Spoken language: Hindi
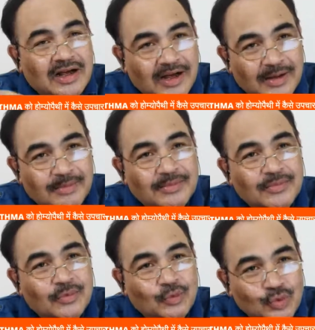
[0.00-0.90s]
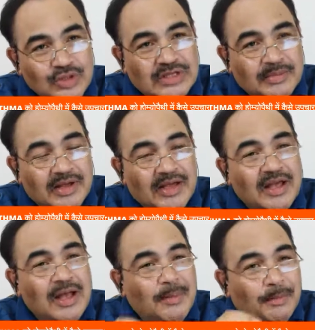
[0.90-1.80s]
हम उस समय
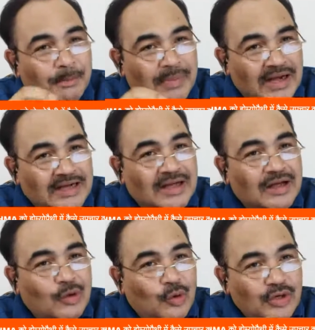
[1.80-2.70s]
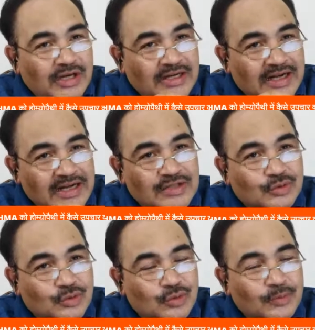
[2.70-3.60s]
ब्लेटा ओरिएंटालिस
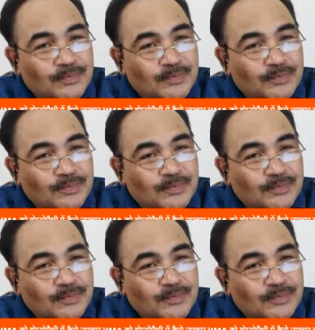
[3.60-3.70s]
को